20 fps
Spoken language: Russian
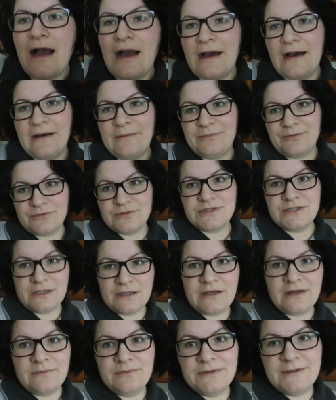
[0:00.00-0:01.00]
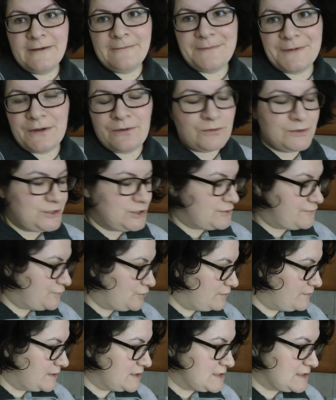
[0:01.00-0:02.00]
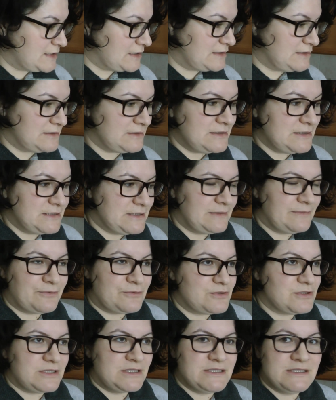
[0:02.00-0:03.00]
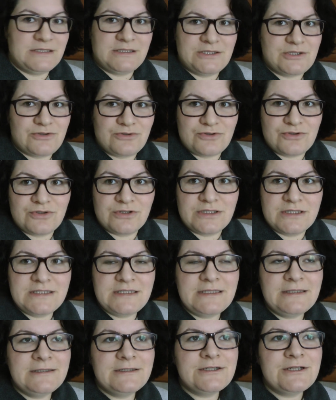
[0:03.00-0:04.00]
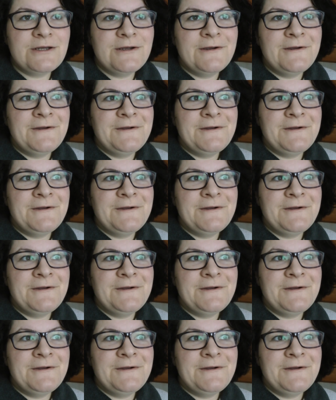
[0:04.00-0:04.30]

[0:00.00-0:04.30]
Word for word: а просто как бы, да, приходишь в то место, где ты просто делаешь то, что ты делаешь,